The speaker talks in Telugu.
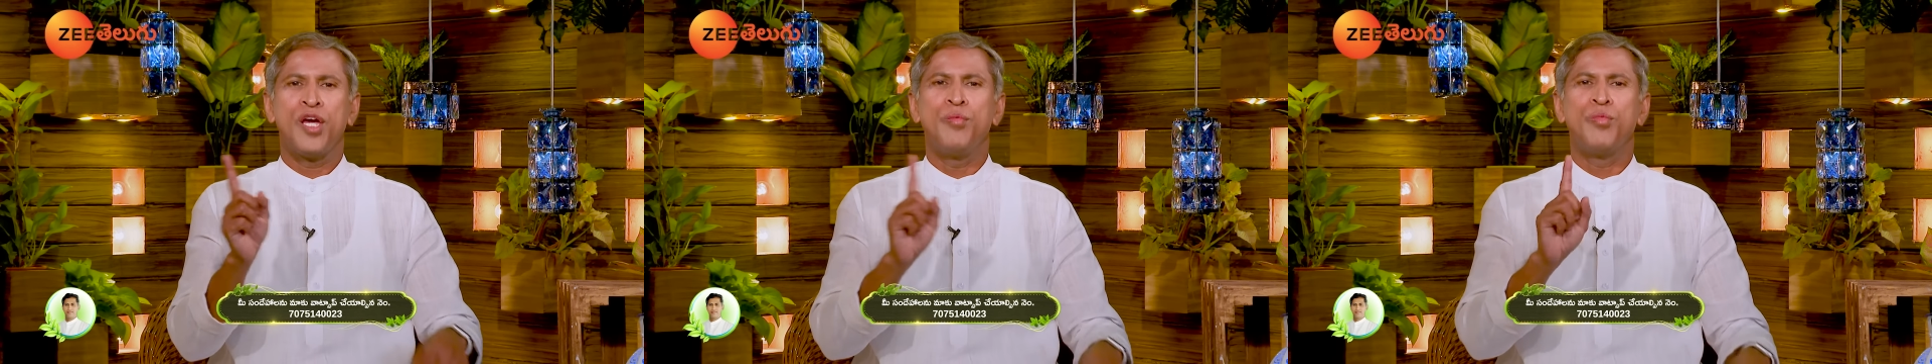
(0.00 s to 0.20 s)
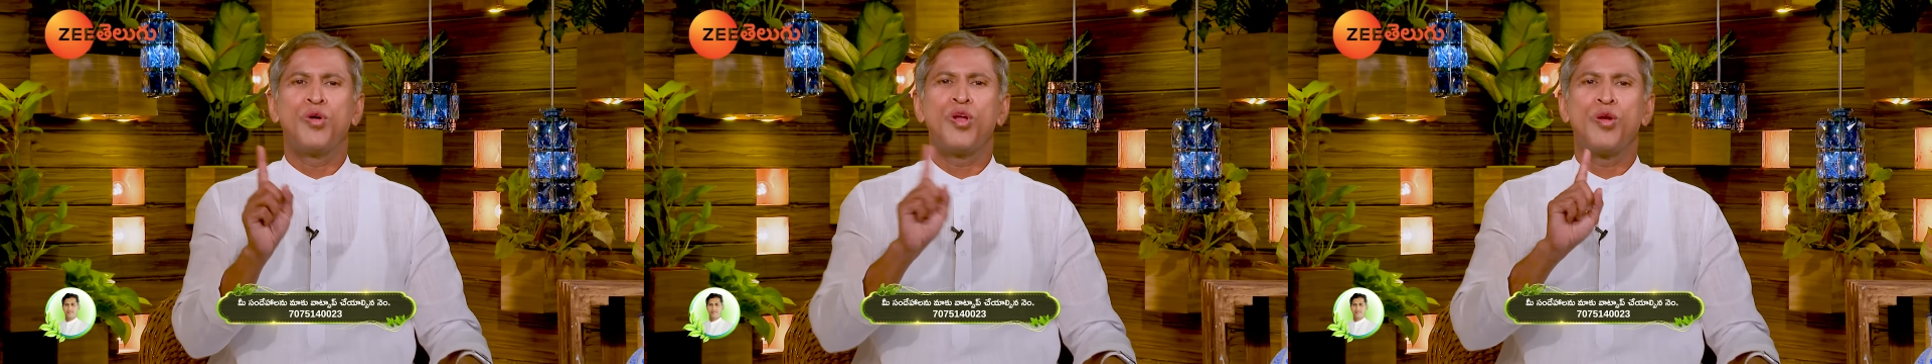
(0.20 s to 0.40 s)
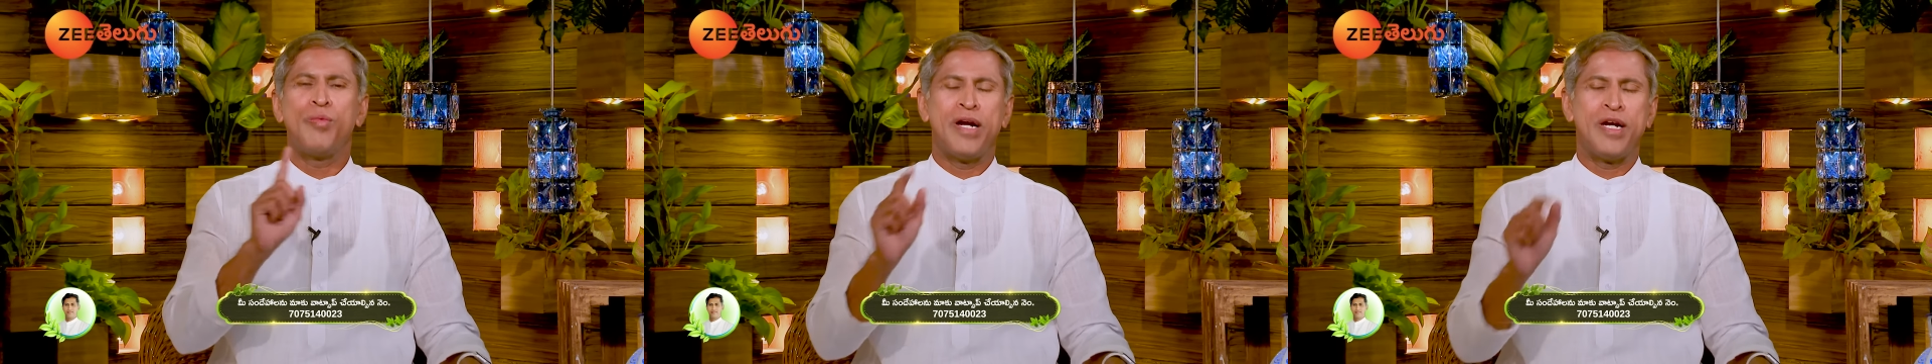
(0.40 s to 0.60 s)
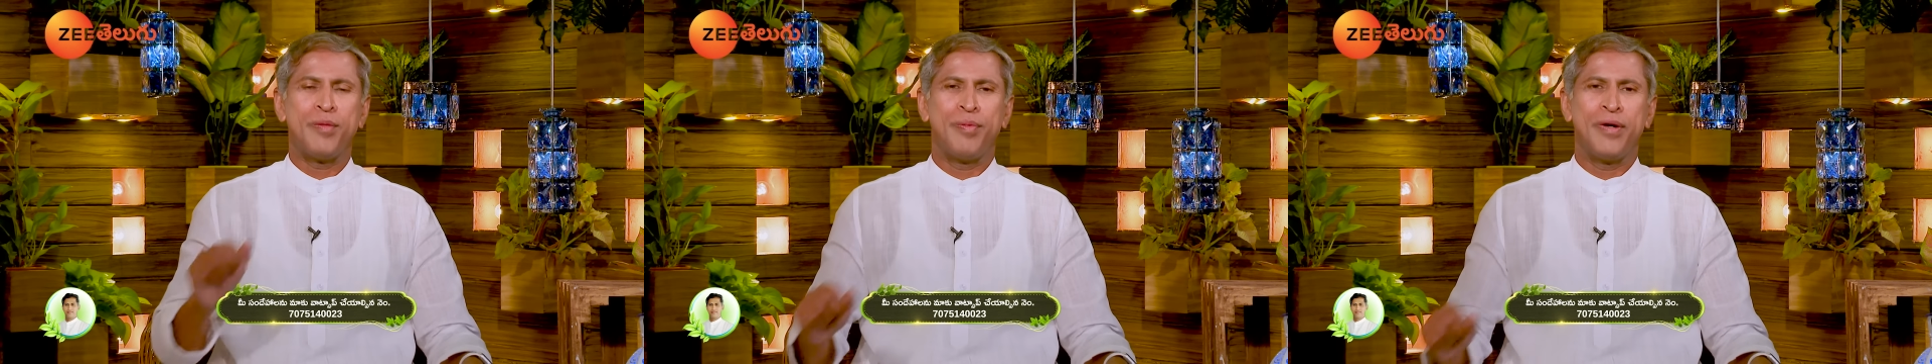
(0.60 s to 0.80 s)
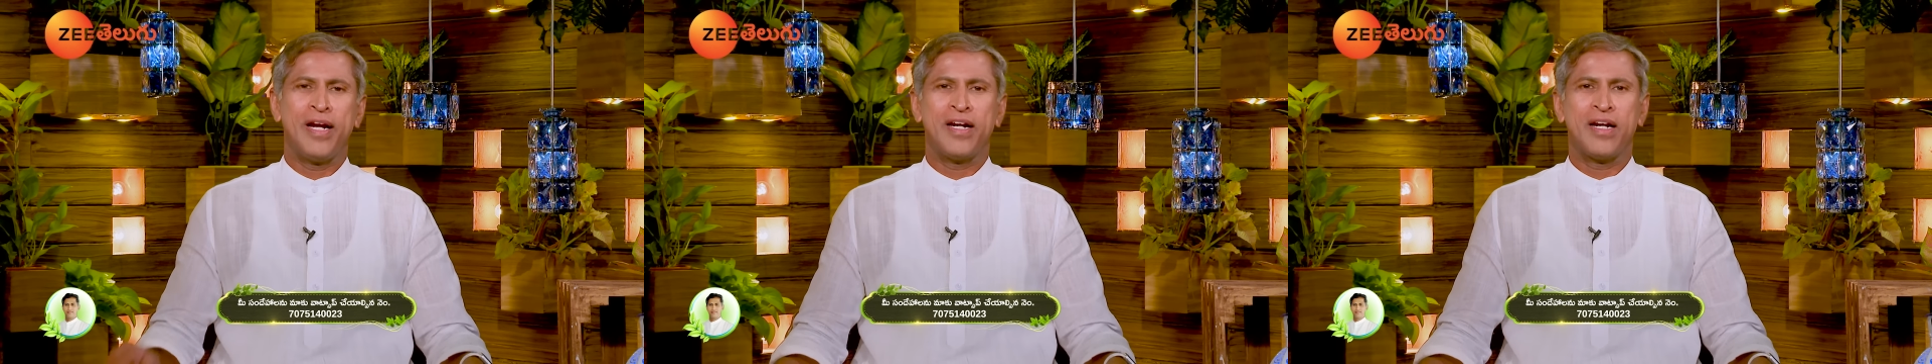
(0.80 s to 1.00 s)
ఎముకలు
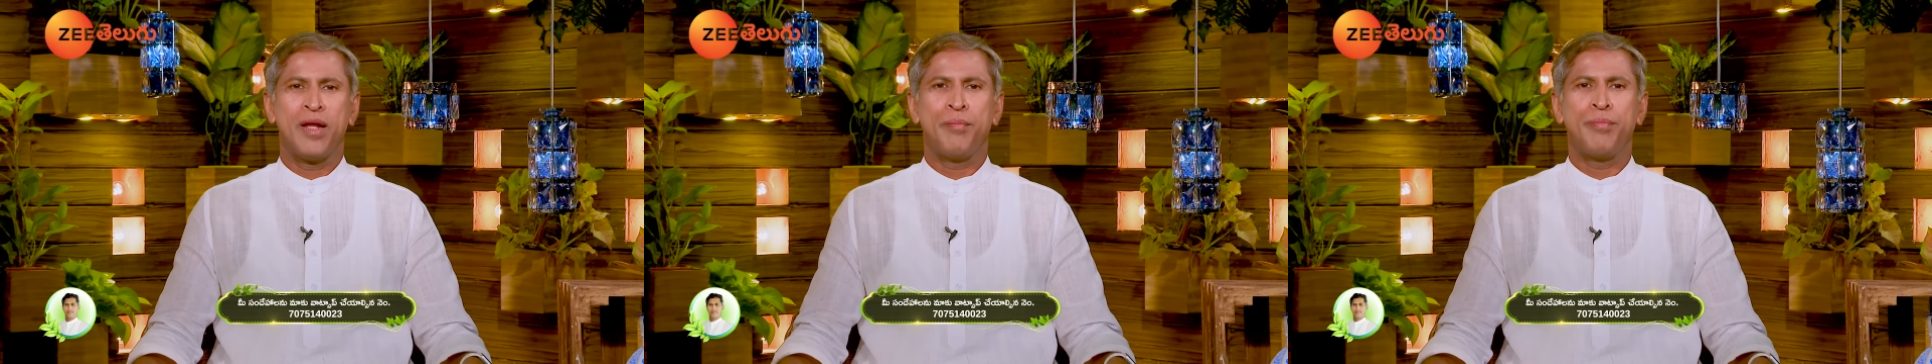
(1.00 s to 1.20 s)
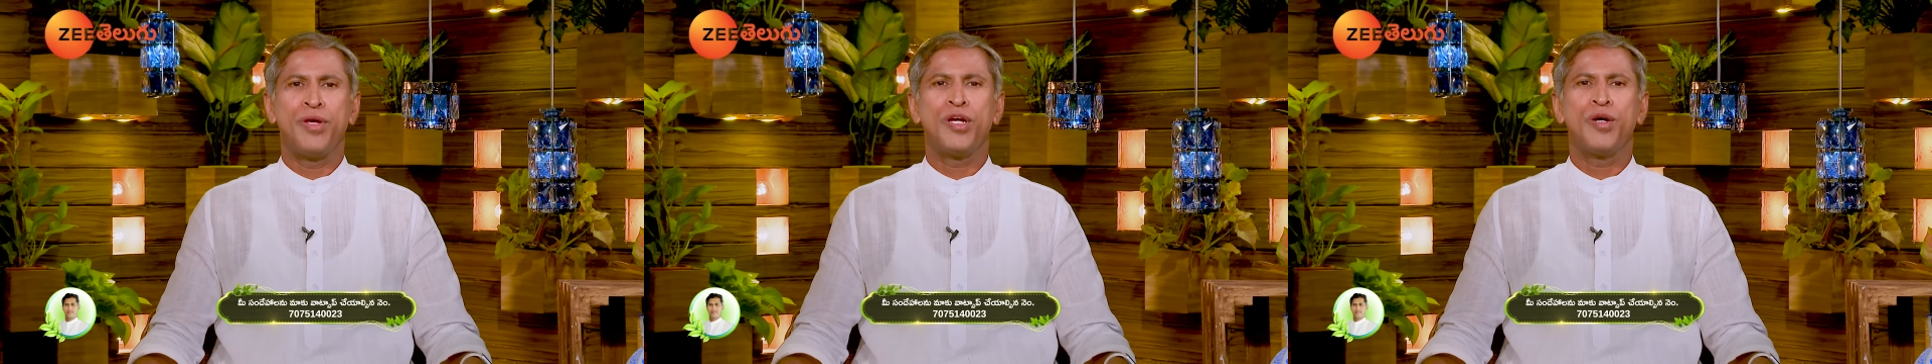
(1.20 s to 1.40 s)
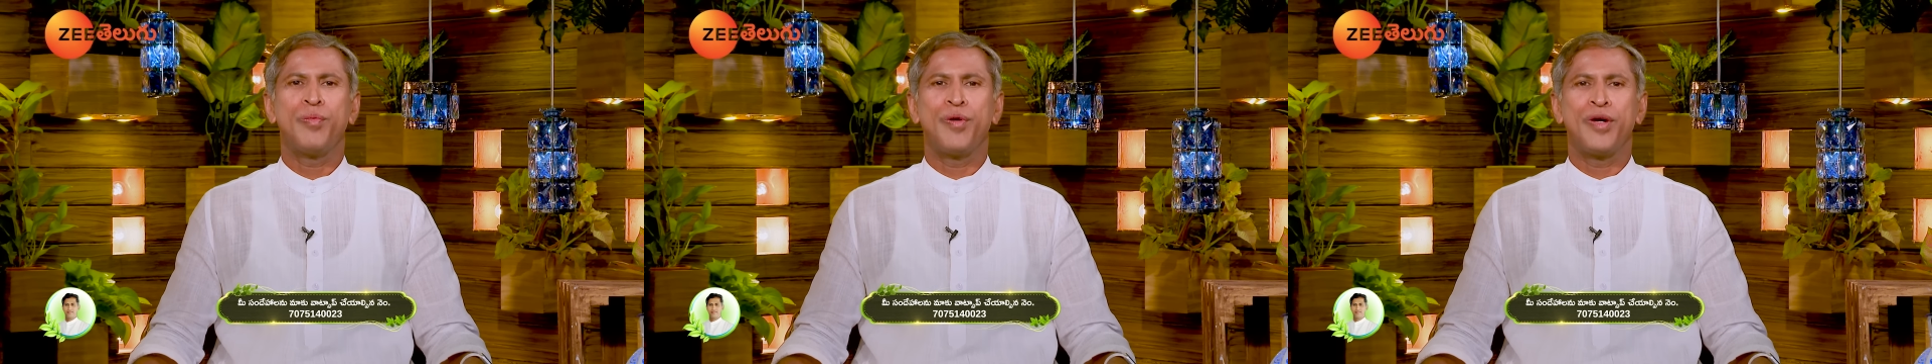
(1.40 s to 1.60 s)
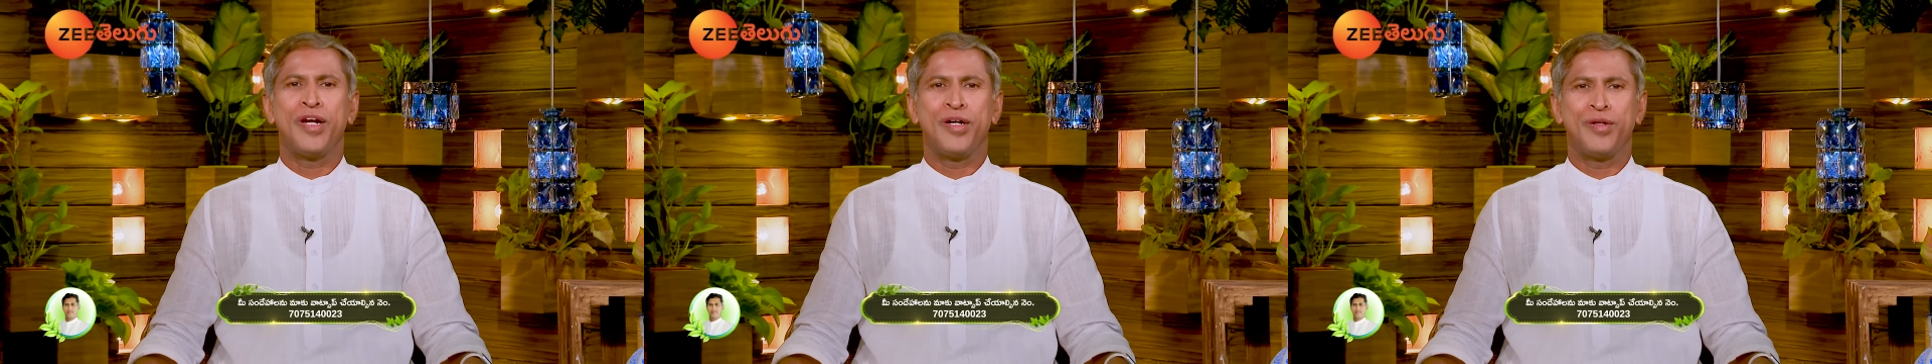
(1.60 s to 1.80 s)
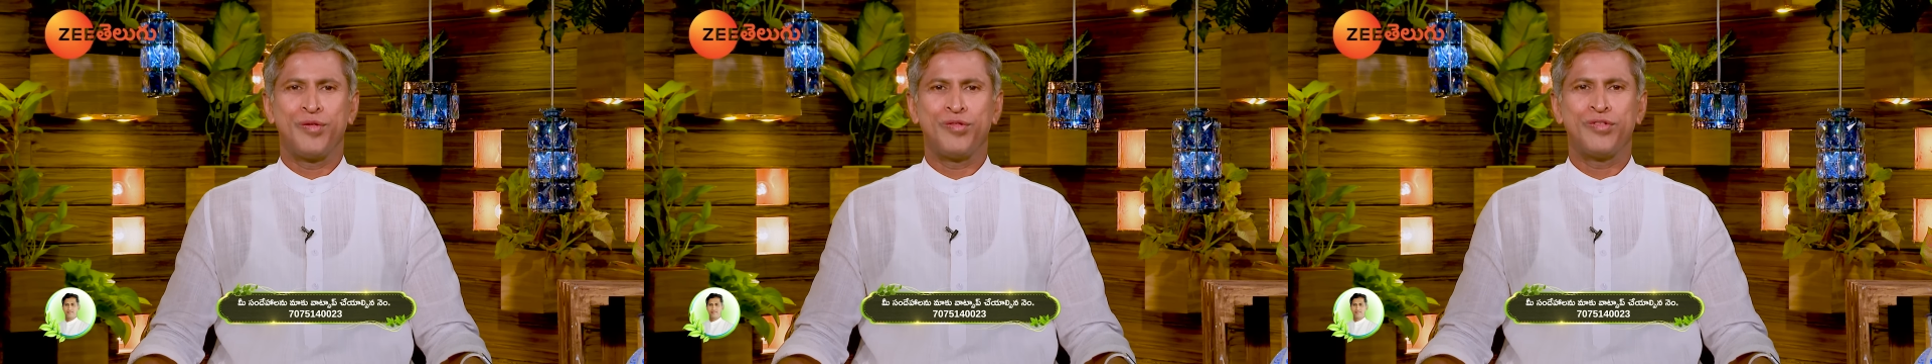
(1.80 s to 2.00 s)
బయటపడేట్లా
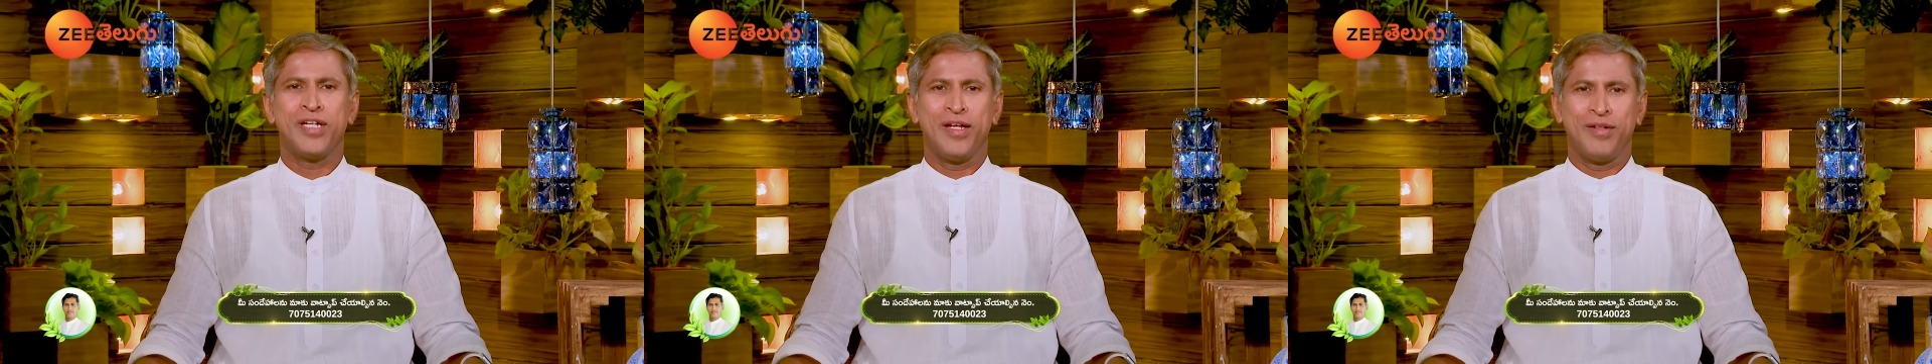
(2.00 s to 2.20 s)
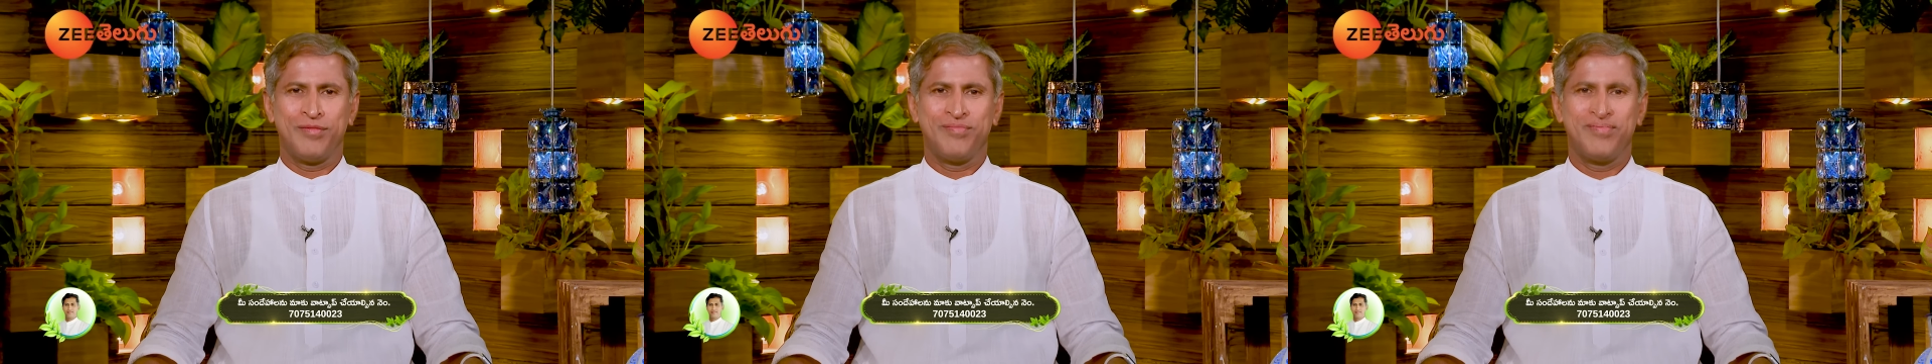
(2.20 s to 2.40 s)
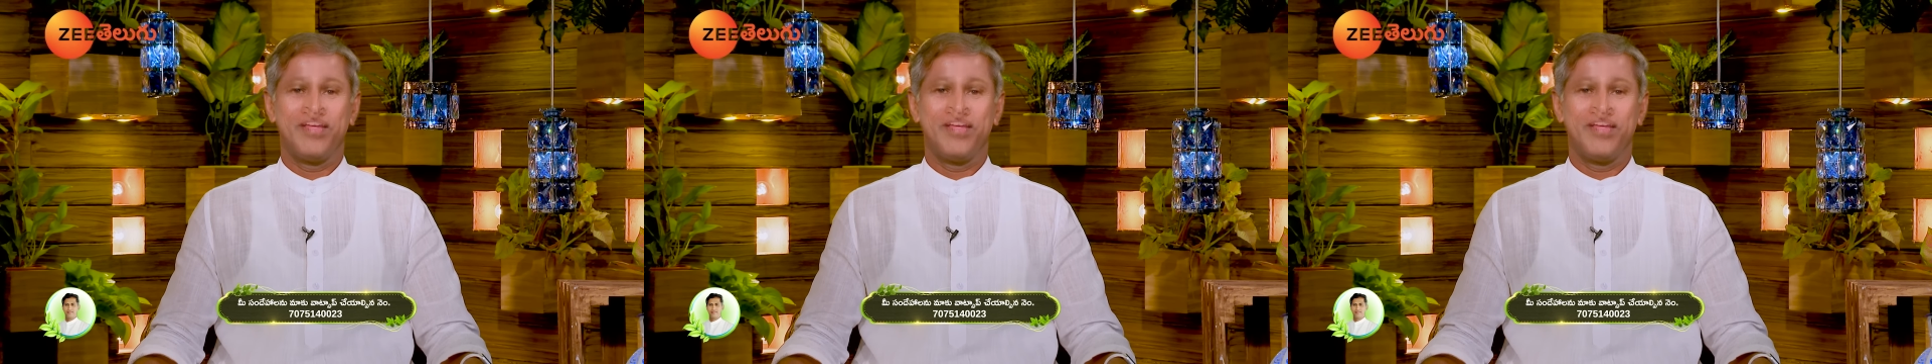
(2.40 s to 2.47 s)
పీకిపోయినట్టు ఉంటారు